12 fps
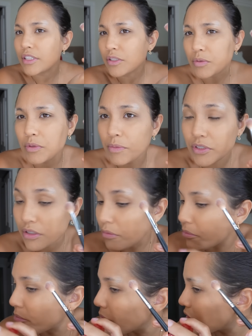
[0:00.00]
tá sumindo, mas tá
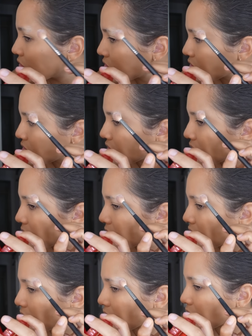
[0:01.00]
um branco, né? Um
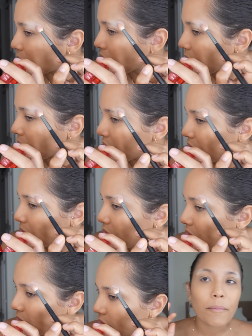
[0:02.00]
branco bem
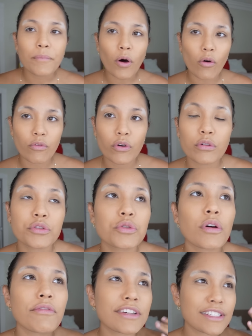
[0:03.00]
branco. Bom, vou
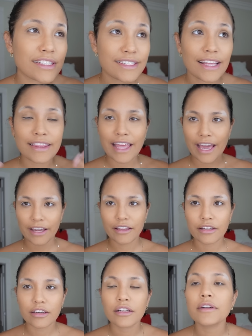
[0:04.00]
continuar fazendo essa
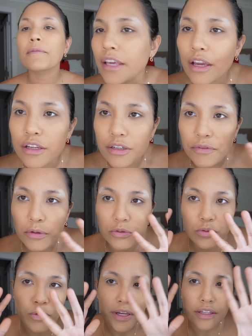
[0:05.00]
técnica. E aí já
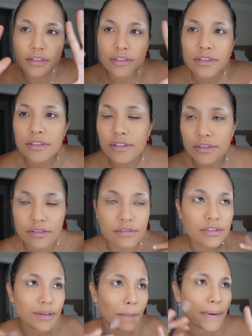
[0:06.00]
volto com elas, assim,
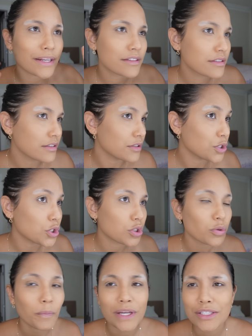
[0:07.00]
desaparecidas.
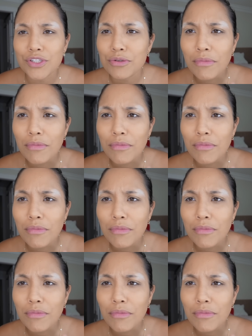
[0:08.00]
Não passa de